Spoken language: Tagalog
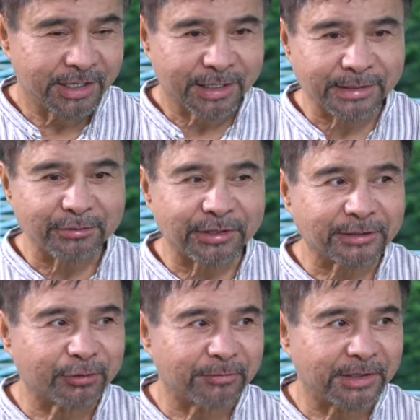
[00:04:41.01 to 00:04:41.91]
Kasi yung
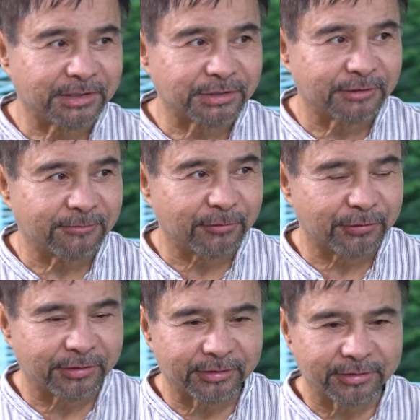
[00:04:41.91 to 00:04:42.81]
red clover, it's good
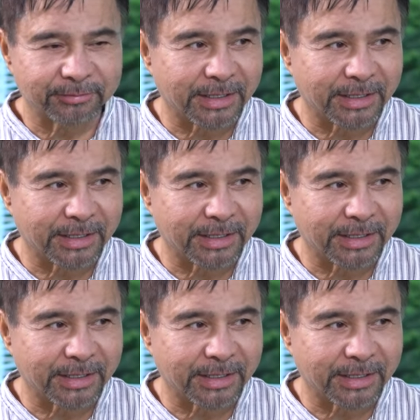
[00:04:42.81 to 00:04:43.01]
for